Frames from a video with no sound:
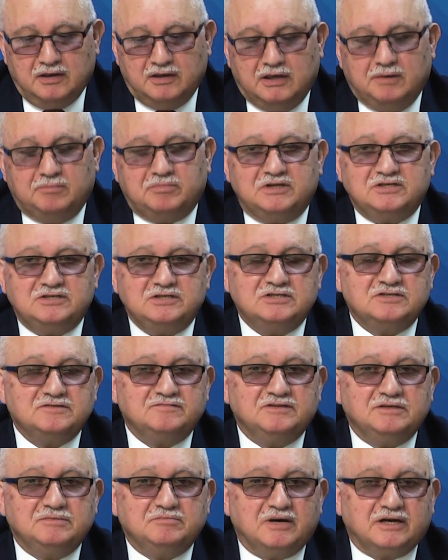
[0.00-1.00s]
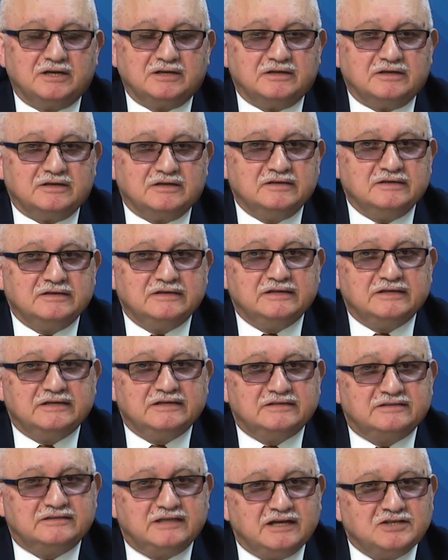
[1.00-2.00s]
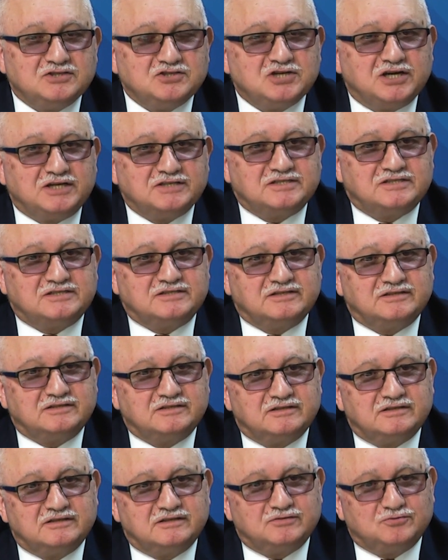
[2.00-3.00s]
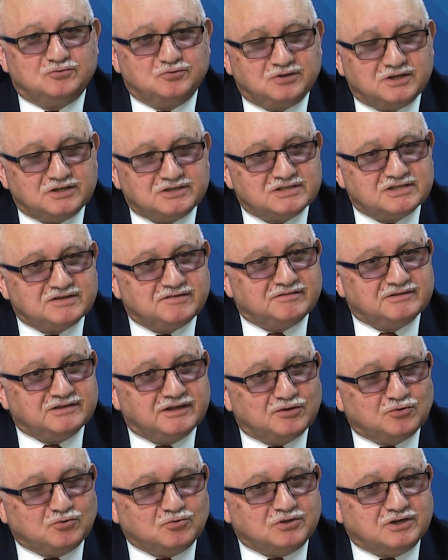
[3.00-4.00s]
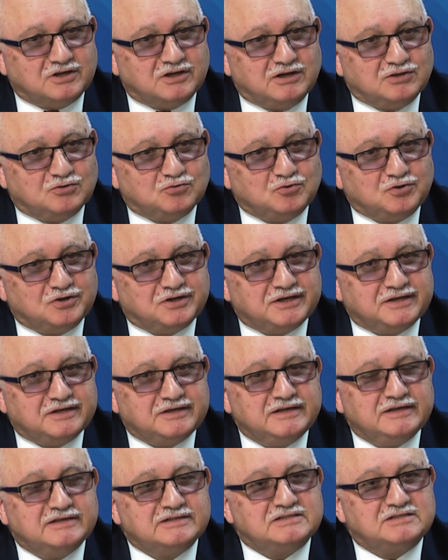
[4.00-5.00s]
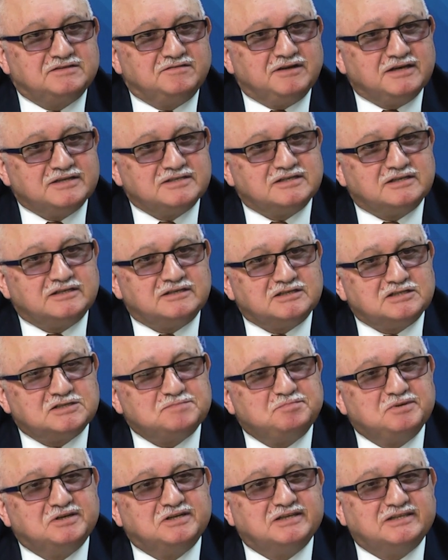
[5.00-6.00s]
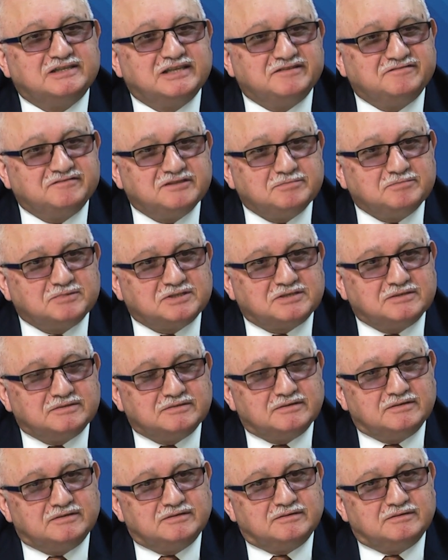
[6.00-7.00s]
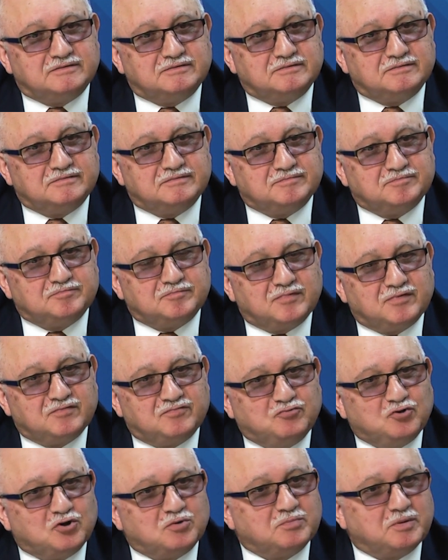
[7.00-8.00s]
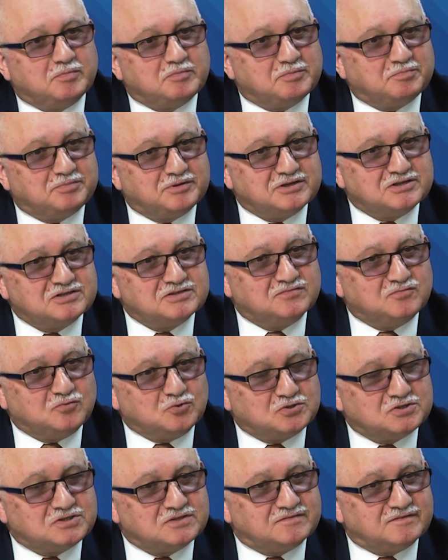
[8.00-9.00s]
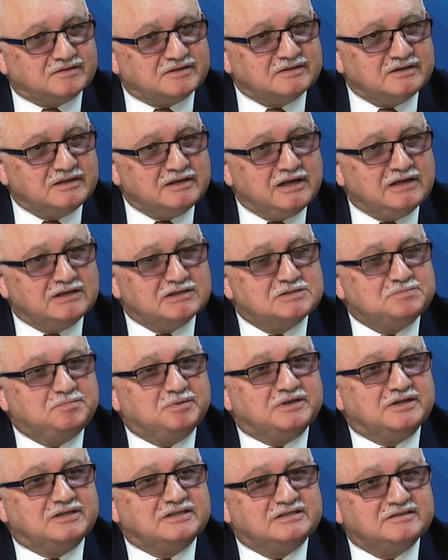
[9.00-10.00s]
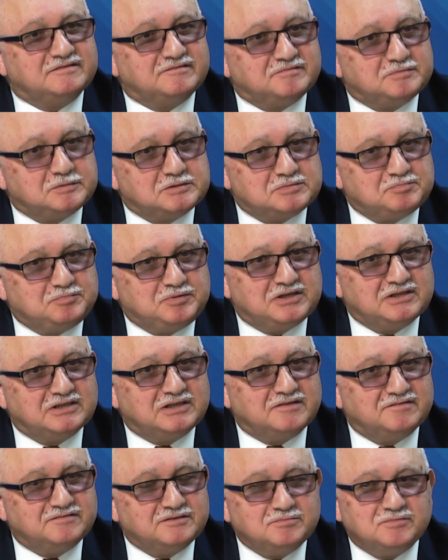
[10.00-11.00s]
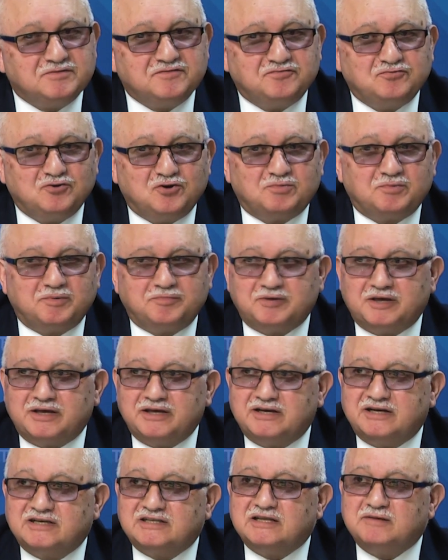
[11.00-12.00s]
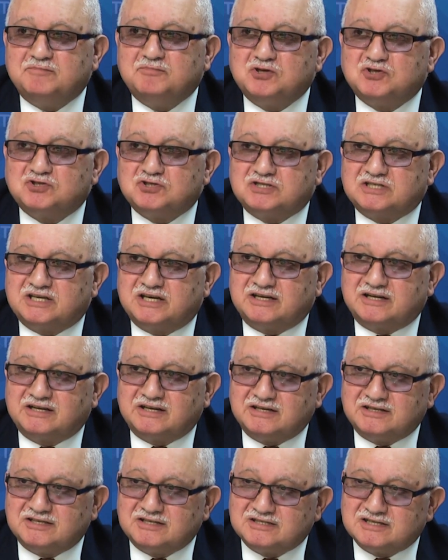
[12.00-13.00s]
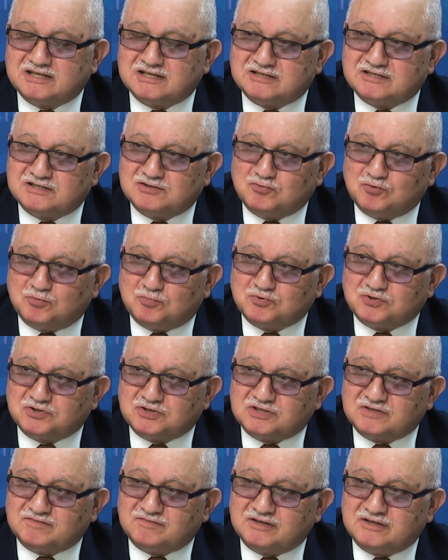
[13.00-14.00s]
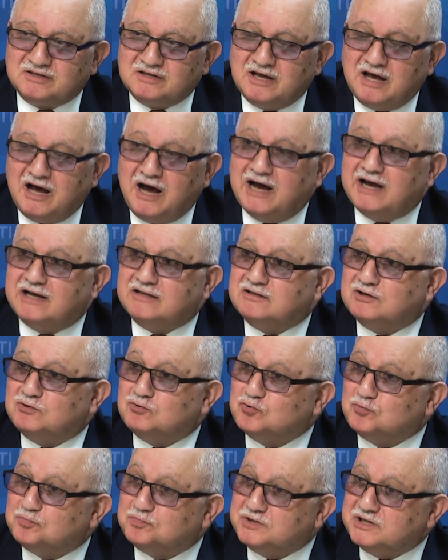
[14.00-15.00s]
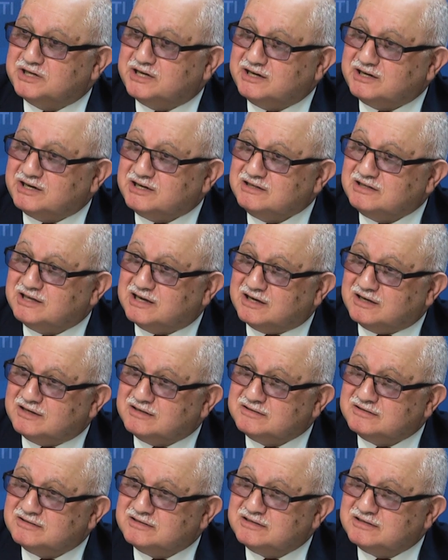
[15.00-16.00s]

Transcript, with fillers: И обратите внимание, та часть турецкого народа, которая связана с передовыми э, формами производства, с, передов, с передовыми формами экономической организации общества, а это крупные города –